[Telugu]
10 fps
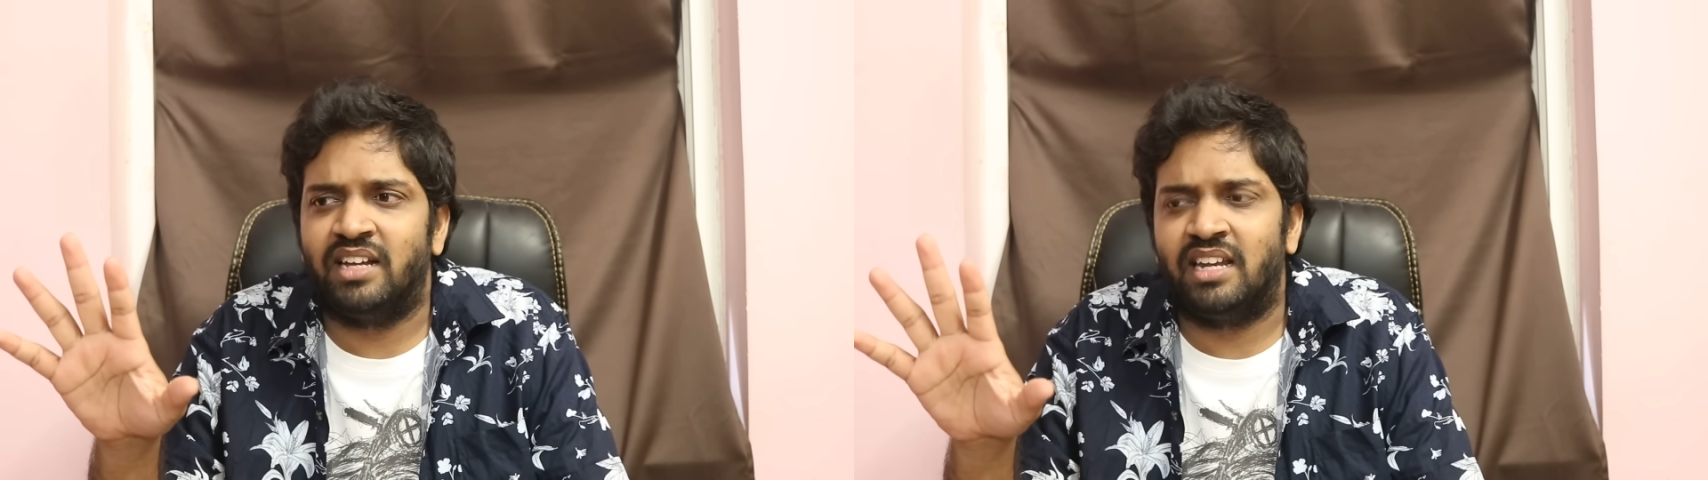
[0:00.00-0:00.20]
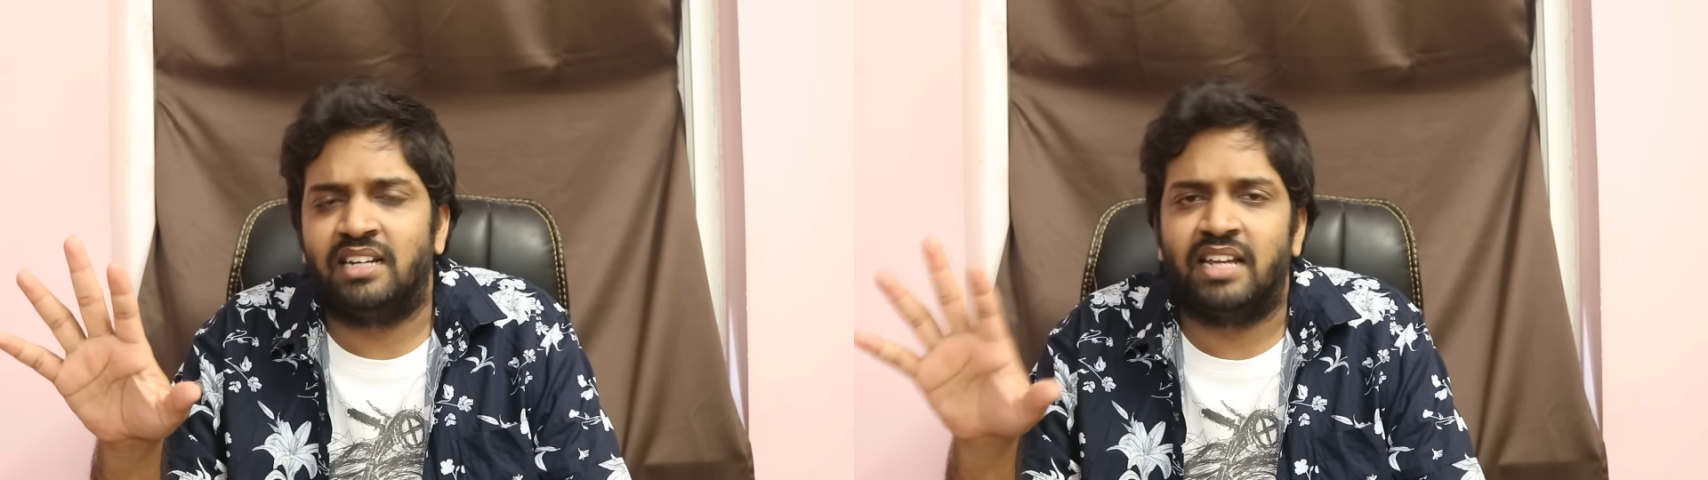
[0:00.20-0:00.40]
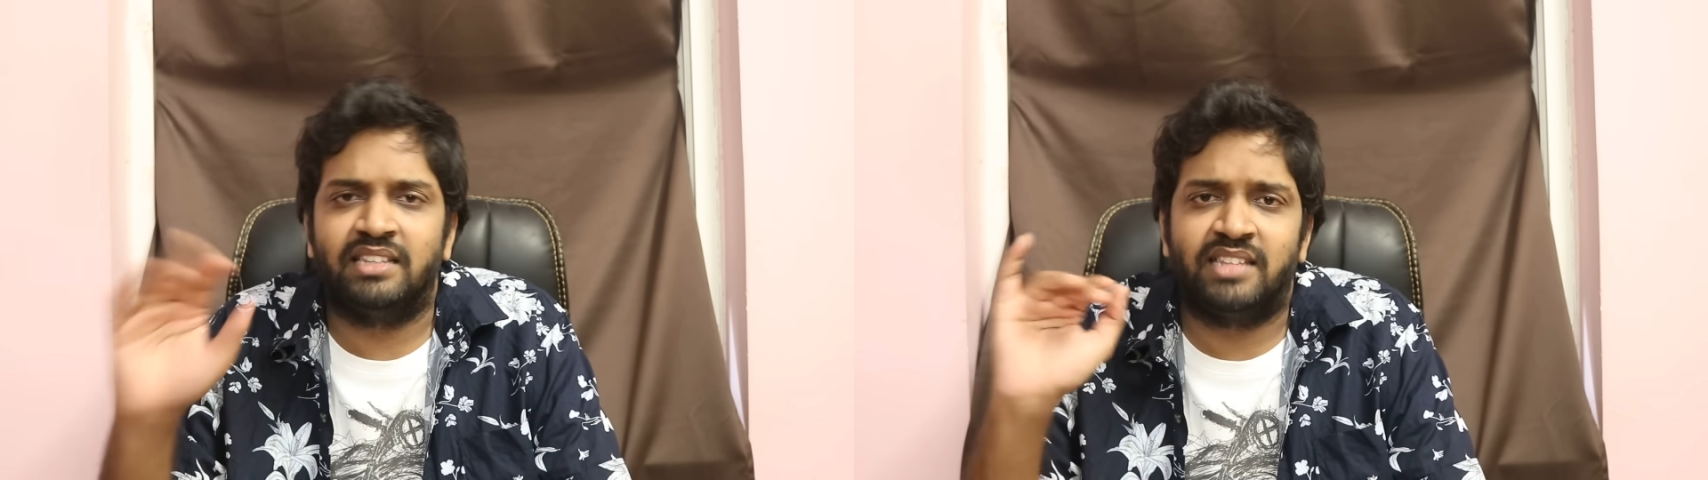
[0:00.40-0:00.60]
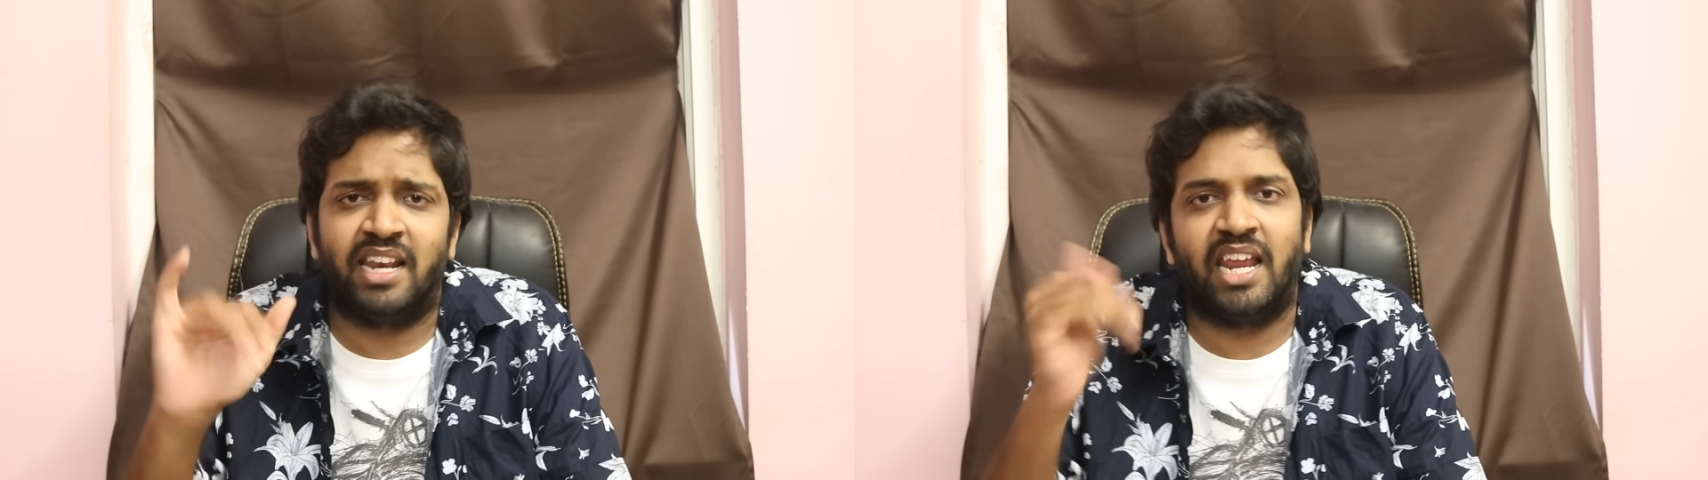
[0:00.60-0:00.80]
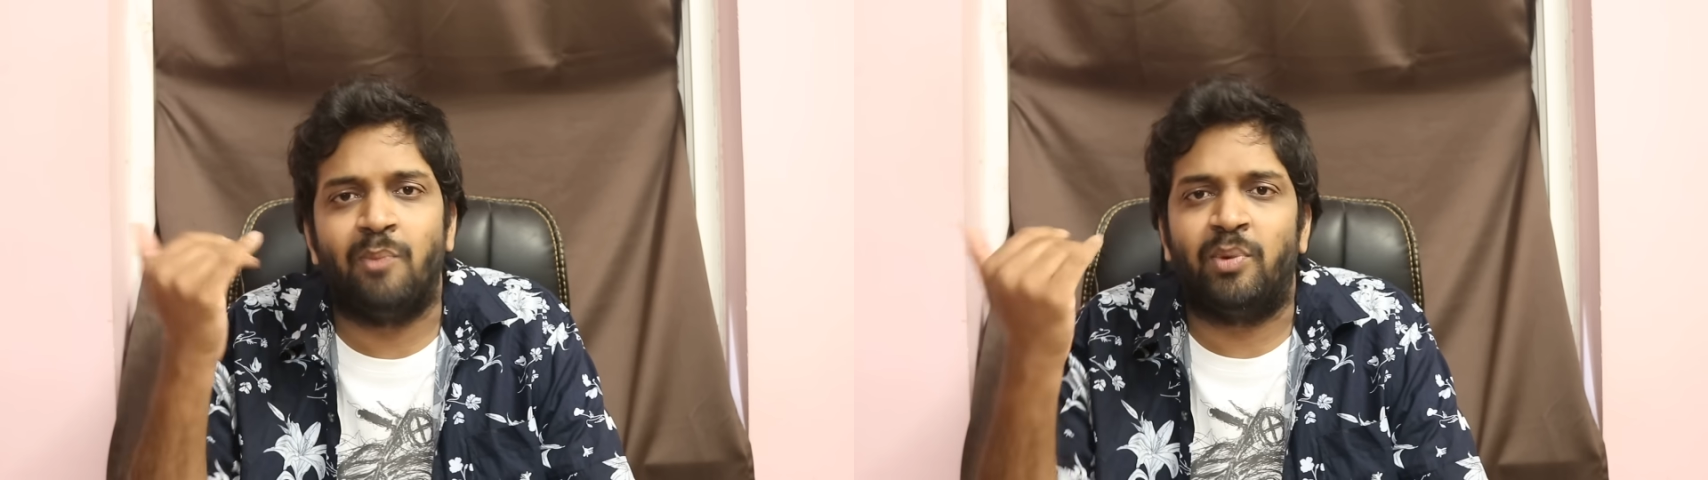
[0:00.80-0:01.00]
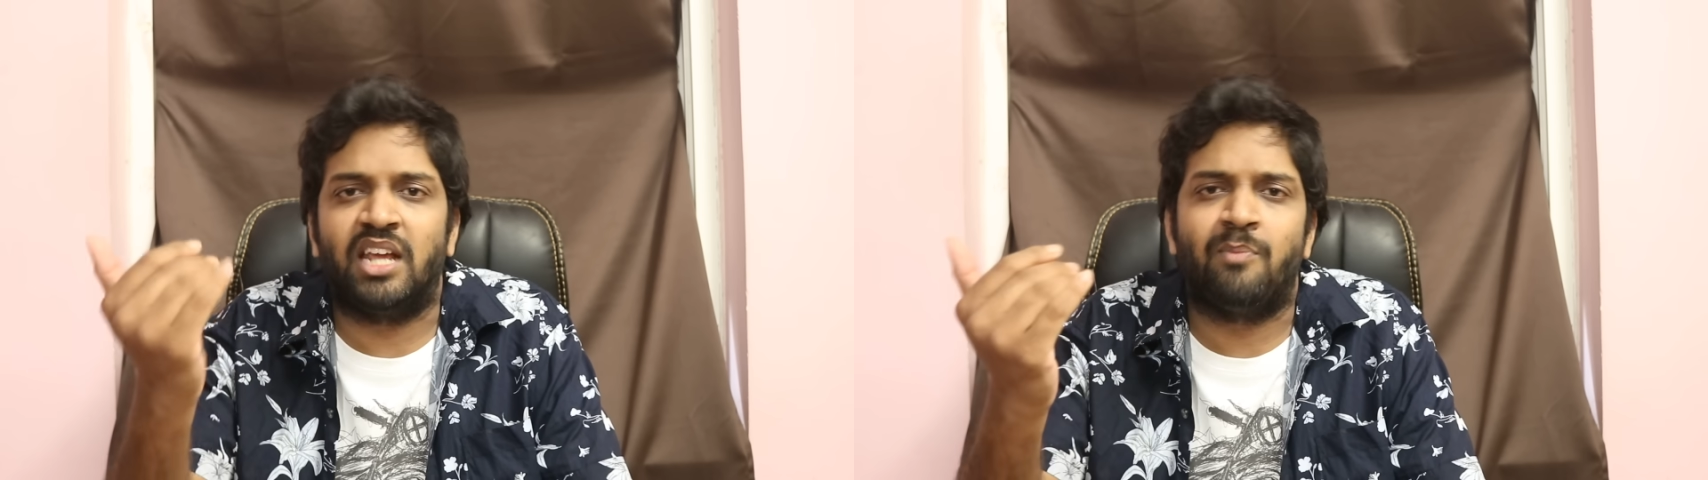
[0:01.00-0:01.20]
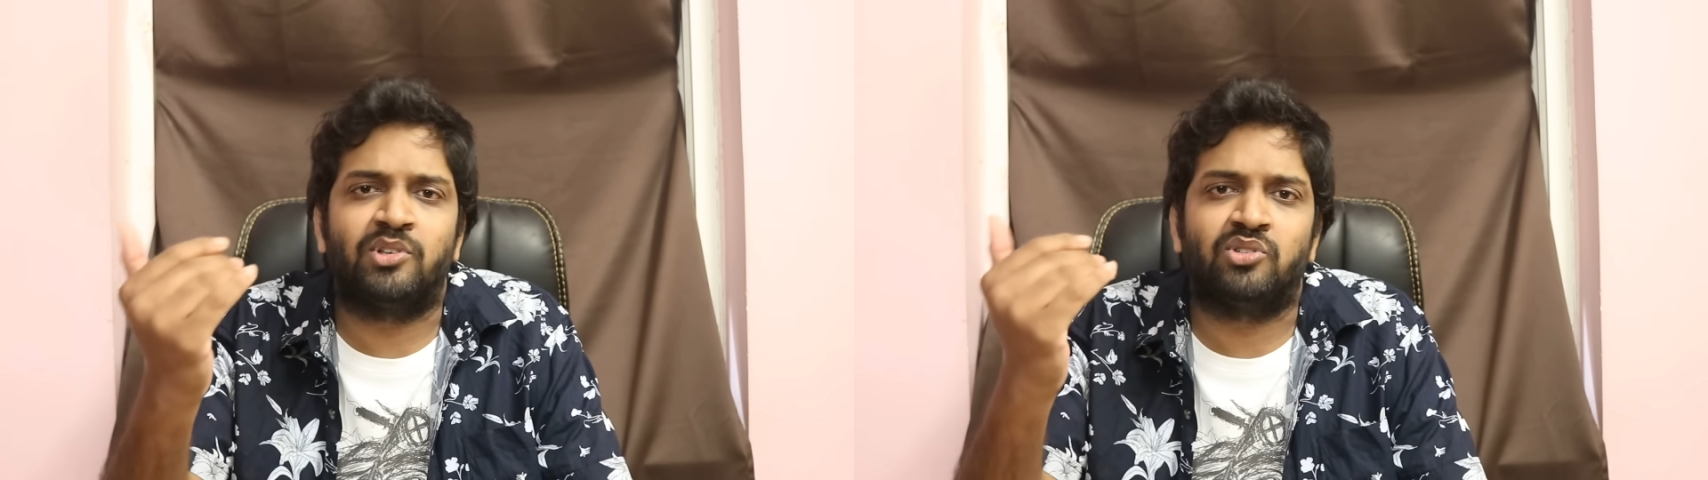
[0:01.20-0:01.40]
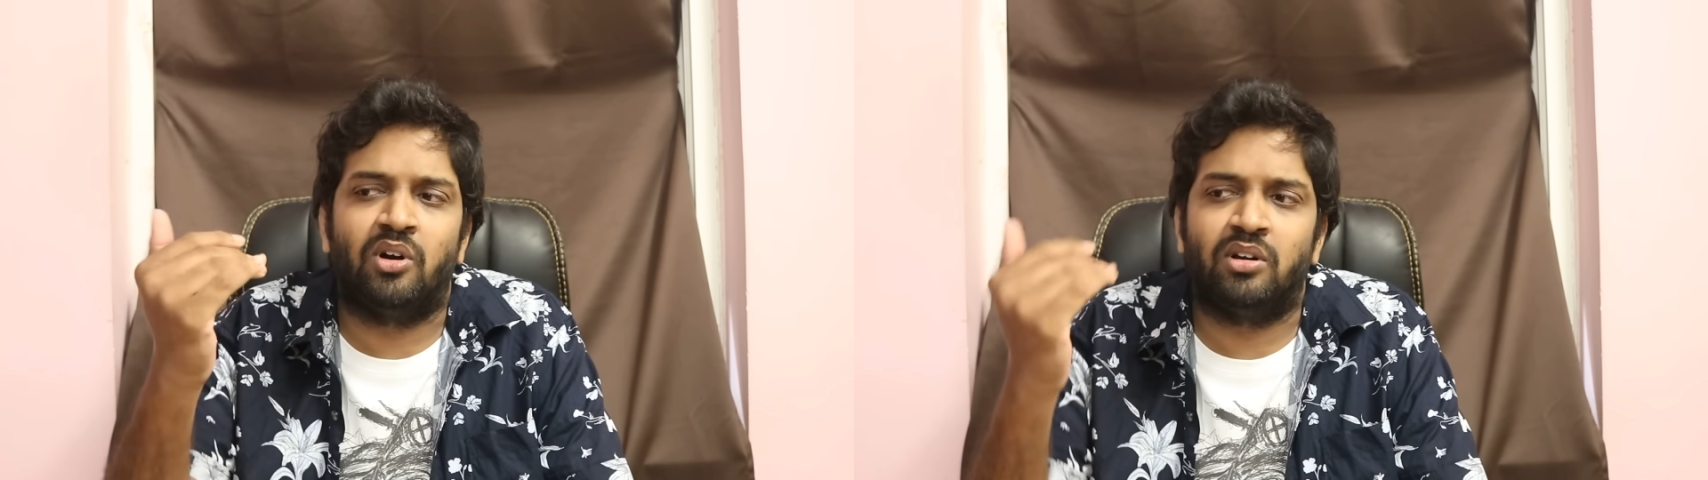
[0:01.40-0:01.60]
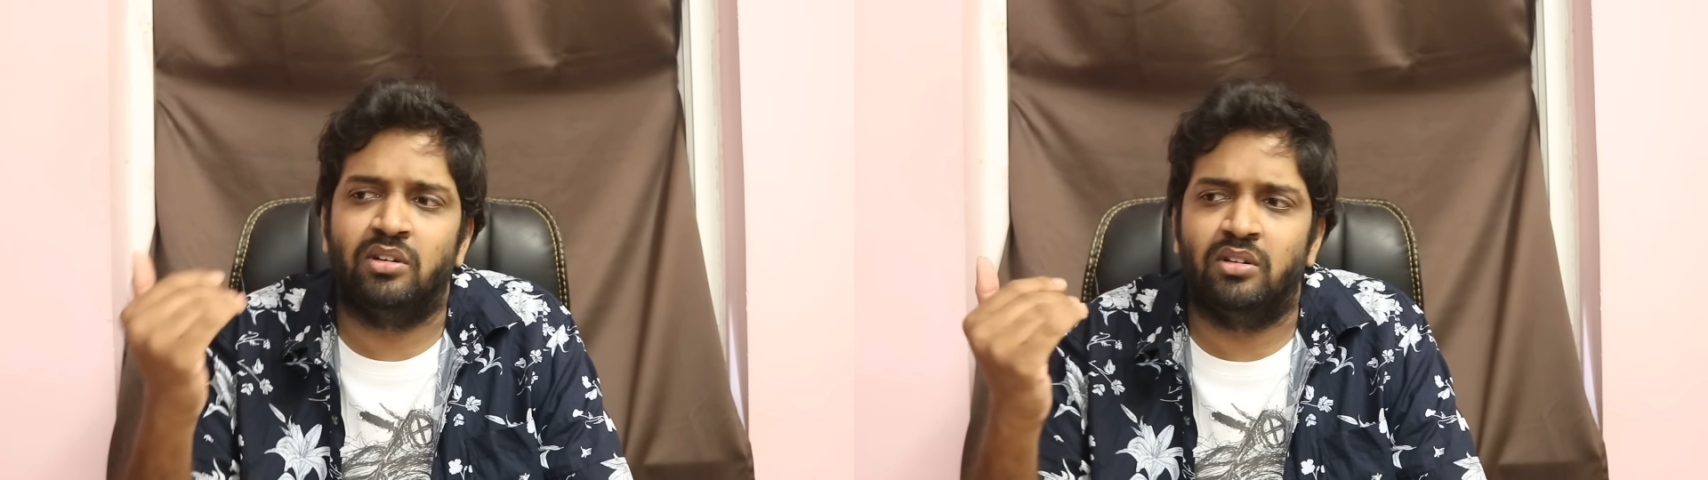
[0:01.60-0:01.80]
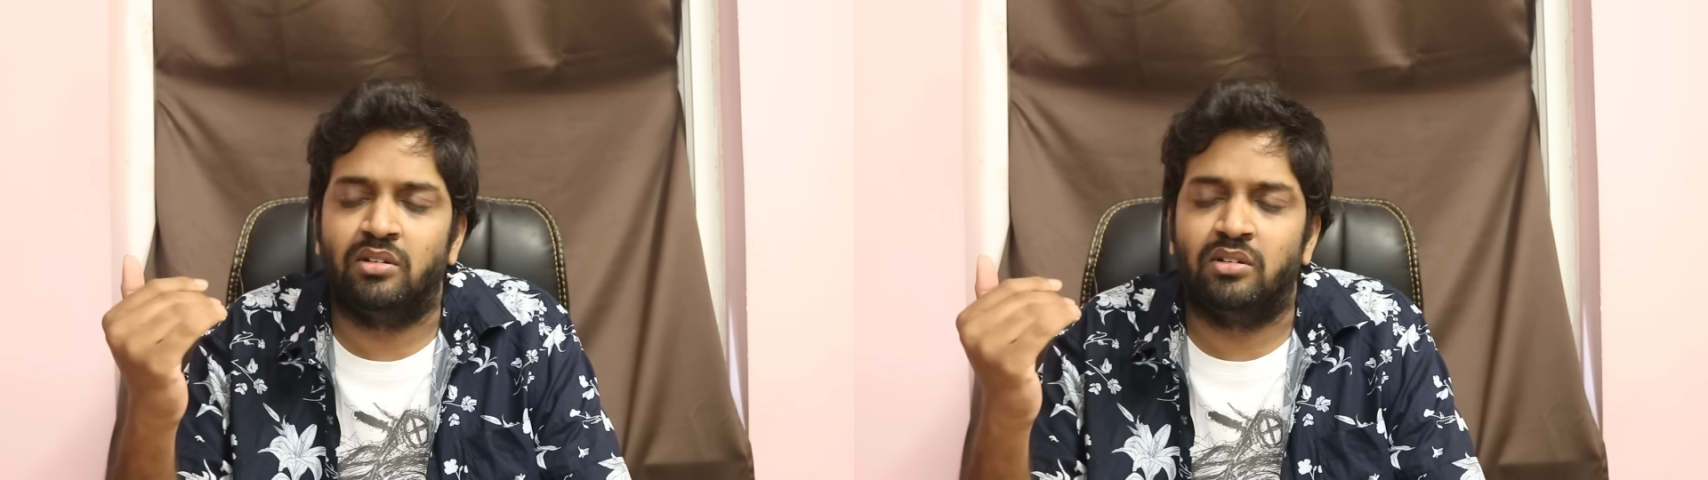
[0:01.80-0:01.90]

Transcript: అయినట్టయితే రేపటి ఎపిసోడు